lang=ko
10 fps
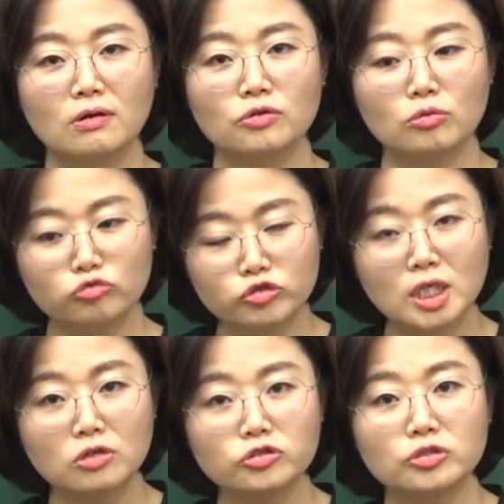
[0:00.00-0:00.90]
여러분
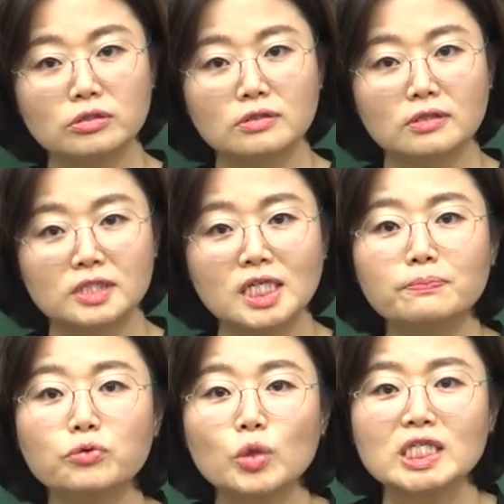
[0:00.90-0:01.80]
투자한 거죠?
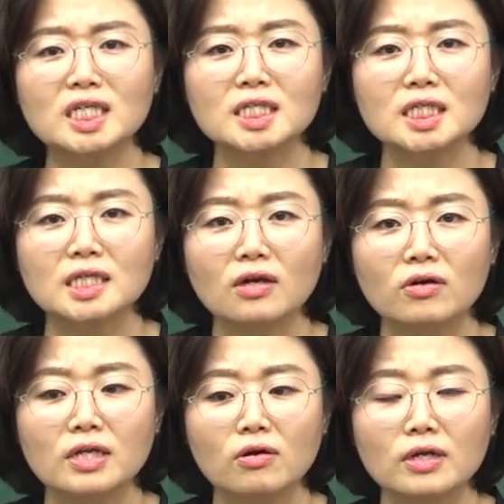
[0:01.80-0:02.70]
7% 이자 드릴게요.
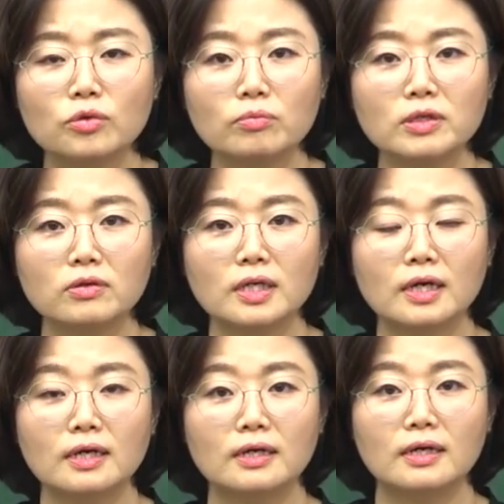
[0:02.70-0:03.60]
리얼이야
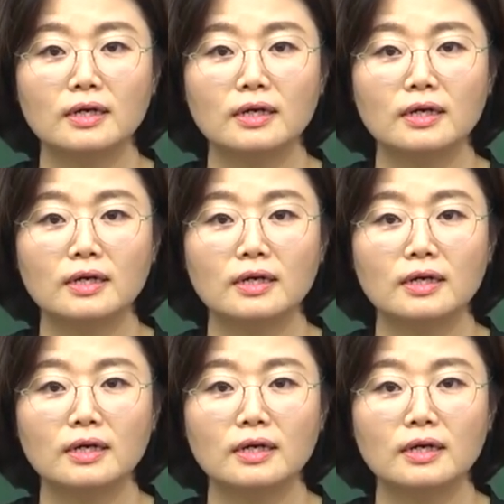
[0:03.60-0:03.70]
노미널이야?